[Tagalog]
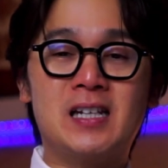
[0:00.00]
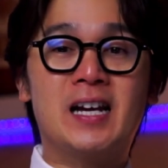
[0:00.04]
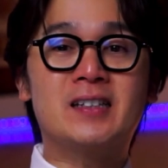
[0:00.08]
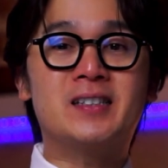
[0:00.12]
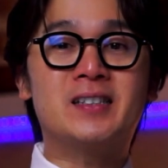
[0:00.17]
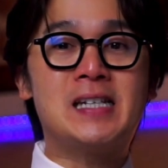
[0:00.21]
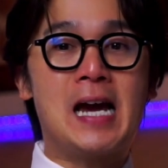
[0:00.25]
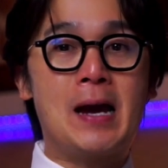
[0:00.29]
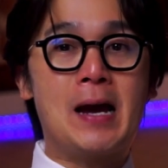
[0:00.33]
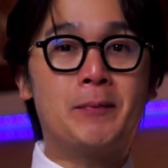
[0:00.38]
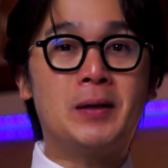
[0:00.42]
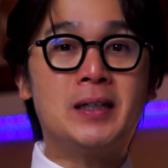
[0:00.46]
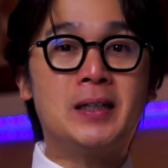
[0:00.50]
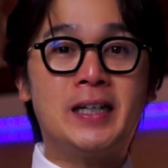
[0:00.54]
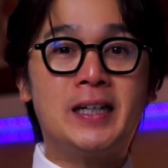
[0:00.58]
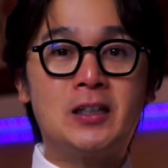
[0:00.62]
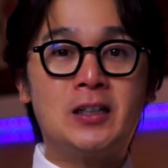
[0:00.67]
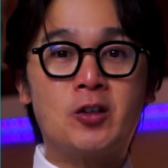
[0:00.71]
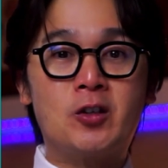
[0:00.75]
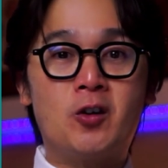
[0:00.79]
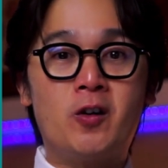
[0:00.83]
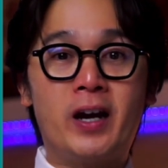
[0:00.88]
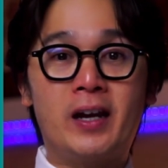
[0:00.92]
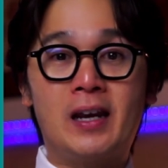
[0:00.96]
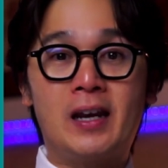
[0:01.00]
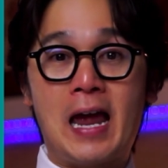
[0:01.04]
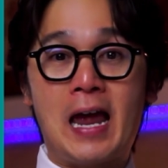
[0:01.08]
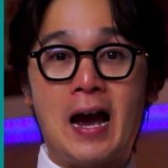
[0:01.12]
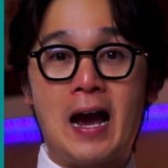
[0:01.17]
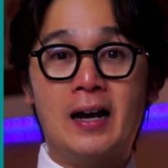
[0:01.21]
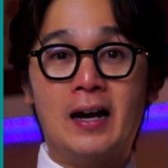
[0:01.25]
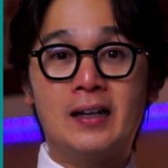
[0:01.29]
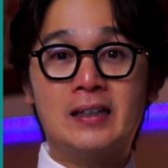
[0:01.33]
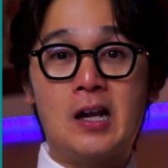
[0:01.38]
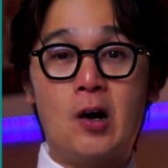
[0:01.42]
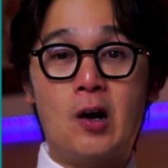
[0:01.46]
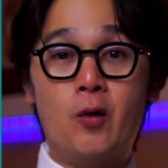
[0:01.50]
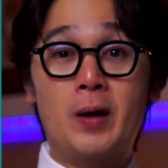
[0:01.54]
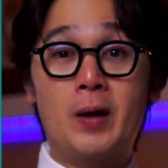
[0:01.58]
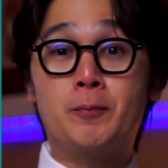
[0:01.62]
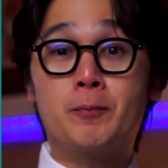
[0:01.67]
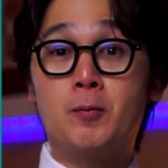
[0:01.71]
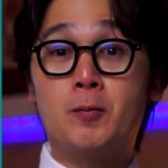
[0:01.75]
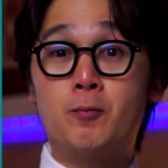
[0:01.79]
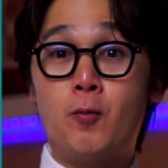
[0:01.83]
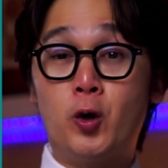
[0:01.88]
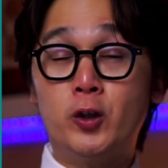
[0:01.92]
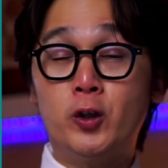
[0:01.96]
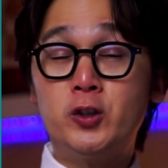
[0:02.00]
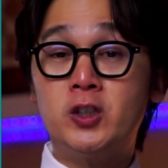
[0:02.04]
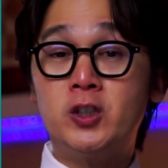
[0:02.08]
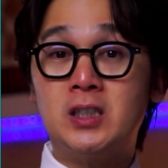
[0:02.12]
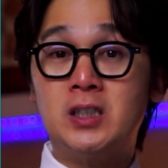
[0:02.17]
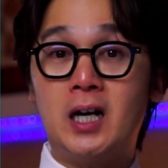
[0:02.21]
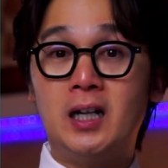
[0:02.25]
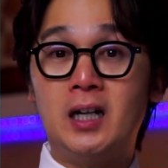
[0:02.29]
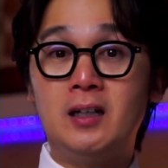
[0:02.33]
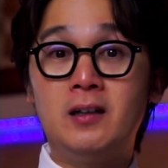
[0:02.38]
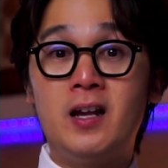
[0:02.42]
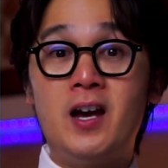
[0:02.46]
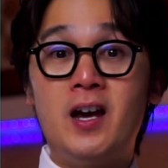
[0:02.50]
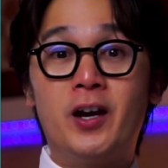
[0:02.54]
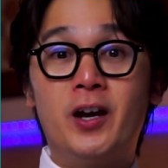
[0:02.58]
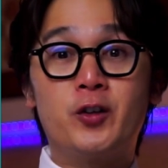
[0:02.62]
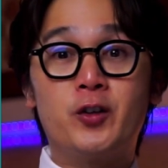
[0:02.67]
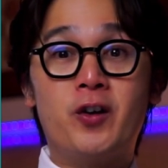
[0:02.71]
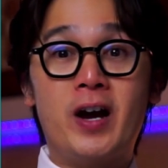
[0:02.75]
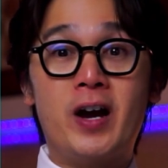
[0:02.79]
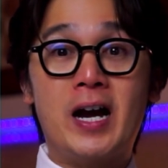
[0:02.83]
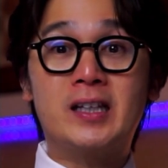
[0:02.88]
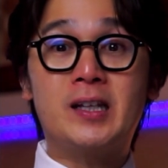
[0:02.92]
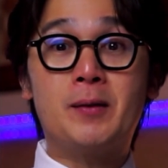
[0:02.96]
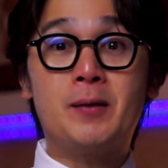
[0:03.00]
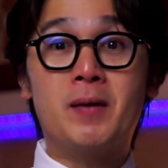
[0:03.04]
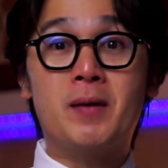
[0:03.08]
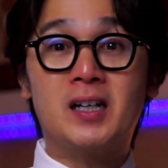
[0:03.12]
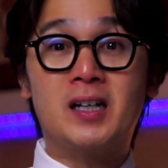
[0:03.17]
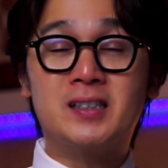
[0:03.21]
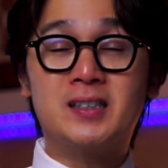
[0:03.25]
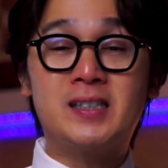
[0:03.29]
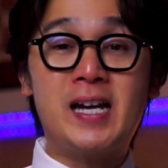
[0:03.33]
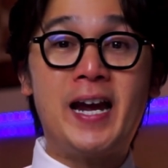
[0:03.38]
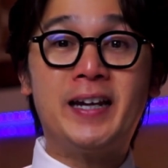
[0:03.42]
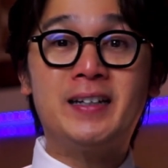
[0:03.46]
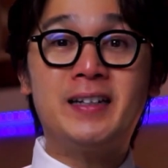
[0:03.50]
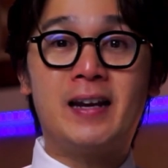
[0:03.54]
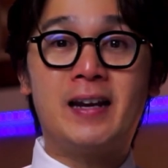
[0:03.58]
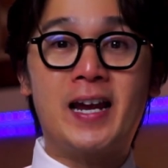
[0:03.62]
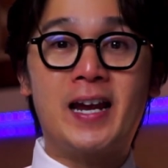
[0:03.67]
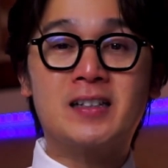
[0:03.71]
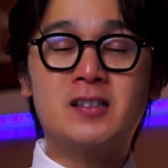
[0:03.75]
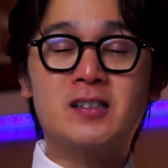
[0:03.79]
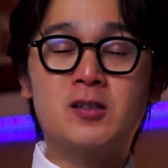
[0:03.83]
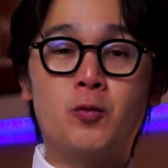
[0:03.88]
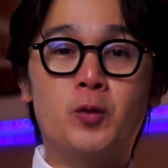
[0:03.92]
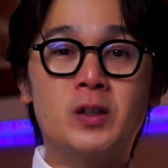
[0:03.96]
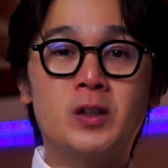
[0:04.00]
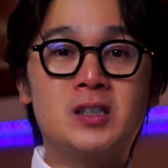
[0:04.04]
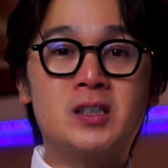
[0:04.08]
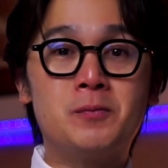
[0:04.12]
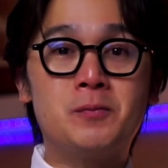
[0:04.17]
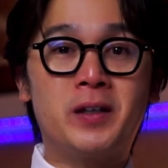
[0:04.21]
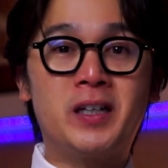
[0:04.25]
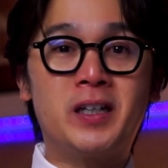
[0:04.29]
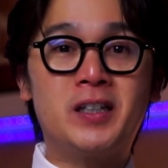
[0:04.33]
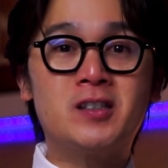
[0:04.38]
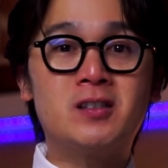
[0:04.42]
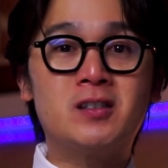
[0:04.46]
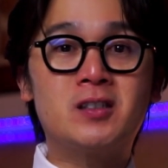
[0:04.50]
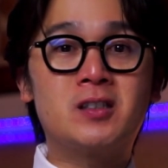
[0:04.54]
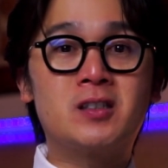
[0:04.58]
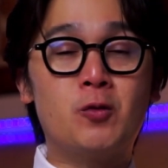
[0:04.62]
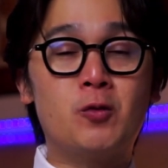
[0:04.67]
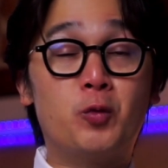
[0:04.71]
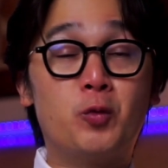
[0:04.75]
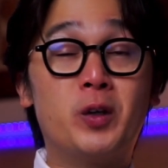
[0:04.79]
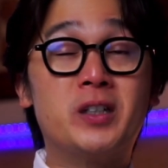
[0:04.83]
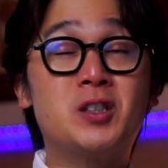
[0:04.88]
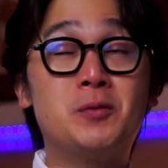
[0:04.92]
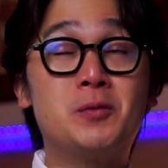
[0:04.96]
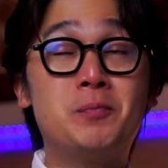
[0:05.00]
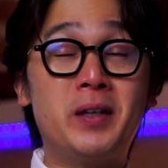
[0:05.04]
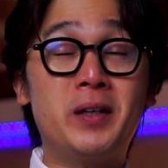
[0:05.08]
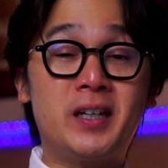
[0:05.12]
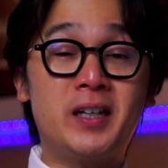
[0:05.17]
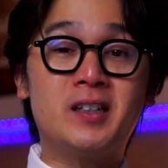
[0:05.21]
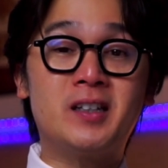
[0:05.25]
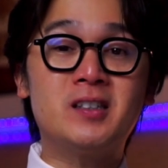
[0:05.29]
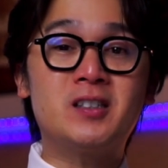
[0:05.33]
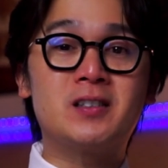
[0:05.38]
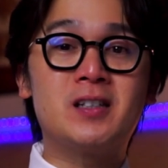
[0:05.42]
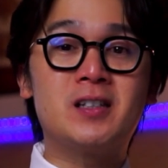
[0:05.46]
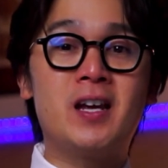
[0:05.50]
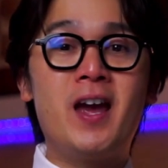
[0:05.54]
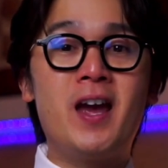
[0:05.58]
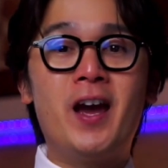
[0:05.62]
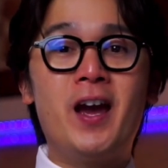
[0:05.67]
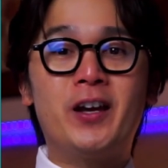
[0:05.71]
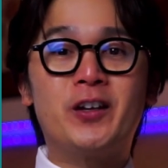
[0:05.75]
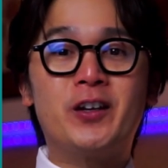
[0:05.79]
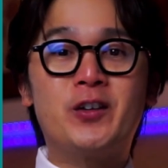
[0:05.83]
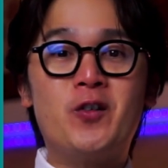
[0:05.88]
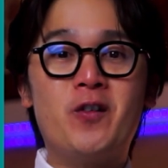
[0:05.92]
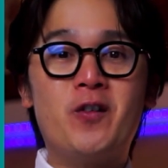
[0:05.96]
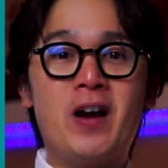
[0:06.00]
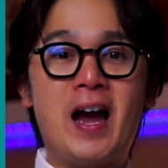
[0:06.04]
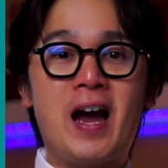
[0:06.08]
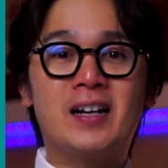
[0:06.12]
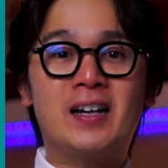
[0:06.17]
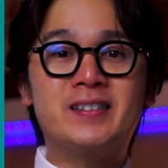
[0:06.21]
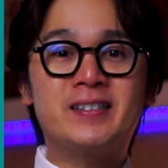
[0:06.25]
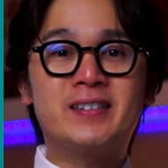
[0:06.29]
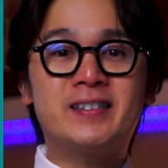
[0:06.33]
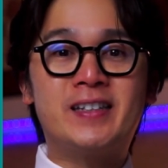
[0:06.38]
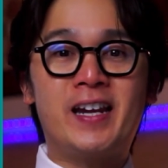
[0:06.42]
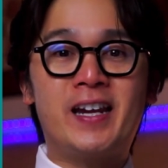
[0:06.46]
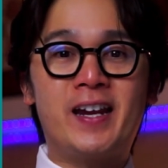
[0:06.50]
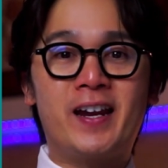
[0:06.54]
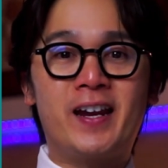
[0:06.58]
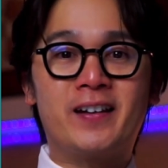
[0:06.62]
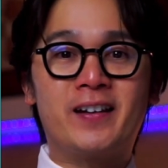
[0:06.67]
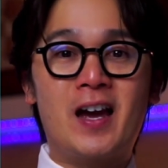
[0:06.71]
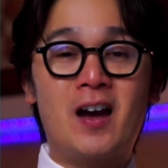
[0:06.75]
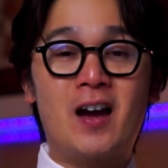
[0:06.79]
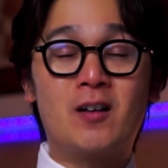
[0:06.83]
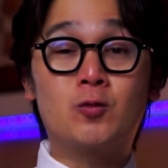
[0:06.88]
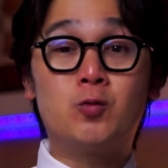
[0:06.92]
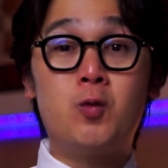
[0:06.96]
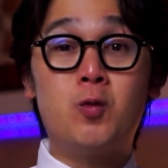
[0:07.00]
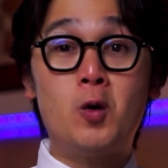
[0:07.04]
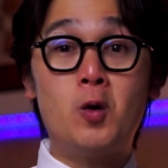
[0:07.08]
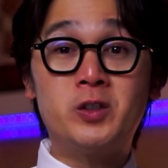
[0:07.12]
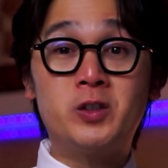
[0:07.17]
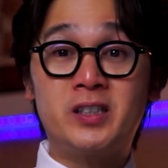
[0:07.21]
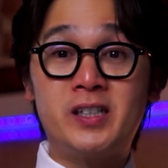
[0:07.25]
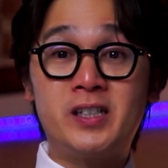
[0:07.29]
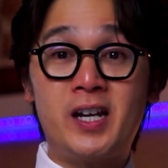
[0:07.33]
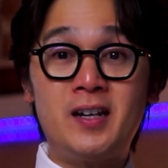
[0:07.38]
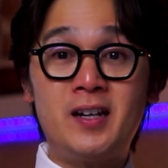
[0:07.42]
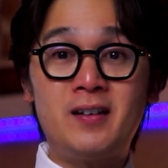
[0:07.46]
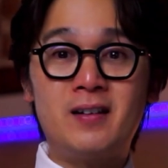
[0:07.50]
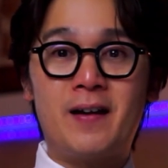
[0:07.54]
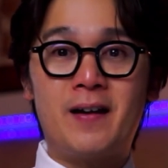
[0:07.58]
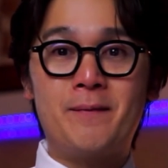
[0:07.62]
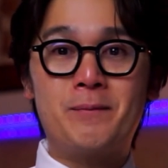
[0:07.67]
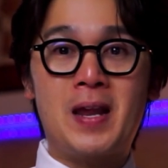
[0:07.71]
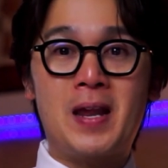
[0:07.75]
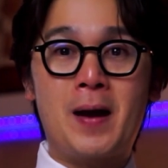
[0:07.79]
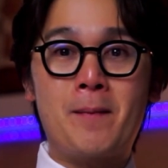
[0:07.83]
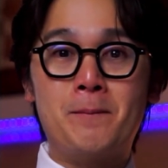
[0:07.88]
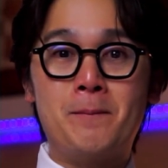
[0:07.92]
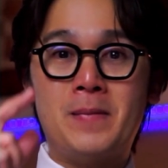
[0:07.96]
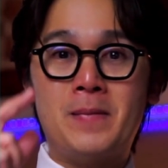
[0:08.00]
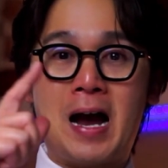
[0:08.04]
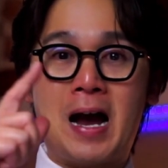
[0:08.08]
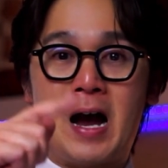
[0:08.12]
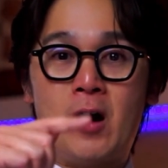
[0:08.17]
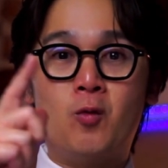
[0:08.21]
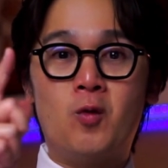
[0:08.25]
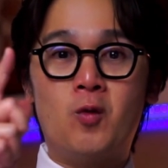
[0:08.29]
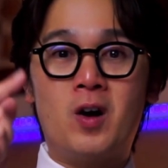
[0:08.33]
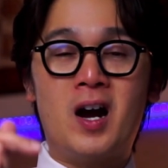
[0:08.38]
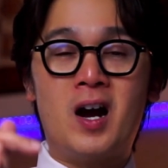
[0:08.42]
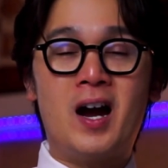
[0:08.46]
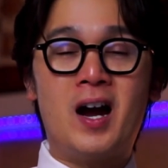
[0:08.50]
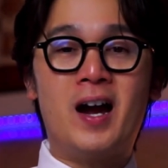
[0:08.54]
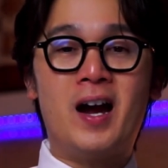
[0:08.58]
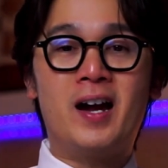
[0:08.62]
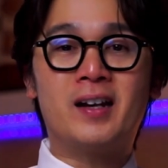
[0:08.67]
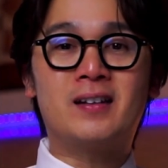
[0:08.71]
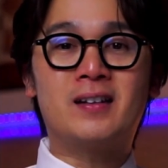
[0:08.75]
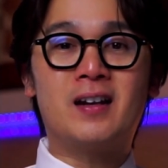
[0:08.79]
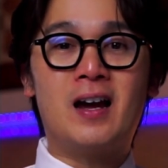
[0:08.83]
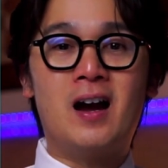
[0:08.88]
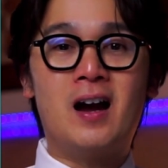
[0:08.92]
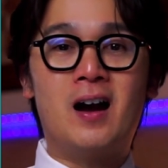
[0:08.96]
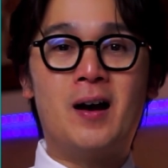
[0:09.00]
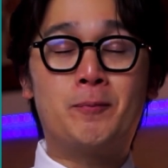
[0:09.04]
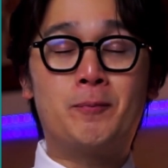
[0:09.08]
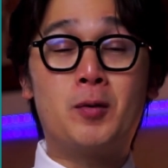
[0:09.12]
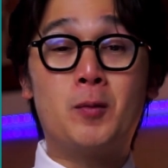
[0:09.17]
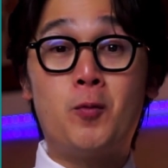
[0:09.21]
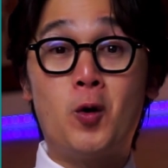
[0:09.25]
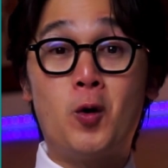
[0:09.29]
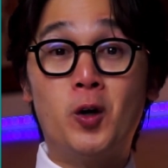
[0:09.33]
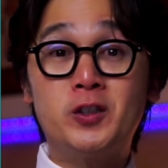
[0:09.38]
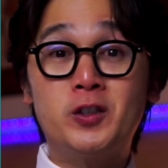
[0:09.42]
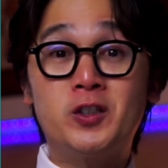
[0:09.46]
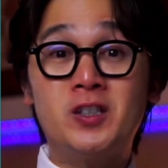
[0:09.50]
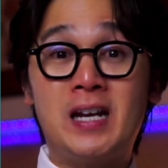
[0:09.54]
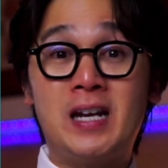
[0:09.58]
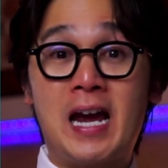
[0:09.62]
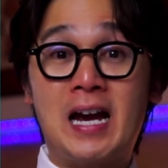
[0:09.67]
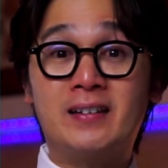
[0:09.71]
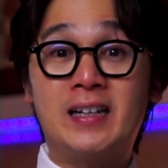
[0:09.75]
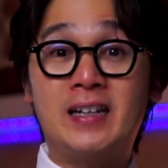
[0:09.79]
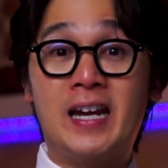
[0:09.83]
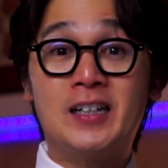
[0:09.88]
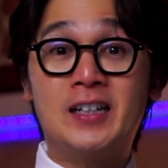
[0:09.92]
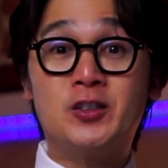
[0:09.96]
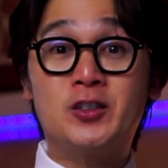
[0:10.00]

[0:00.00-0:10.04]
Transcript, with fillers: At sabi dito, kailangan daw ay proportional yung ating mga side lengths which means which means yung ating uh, quotient ng bawat uh, proportion natin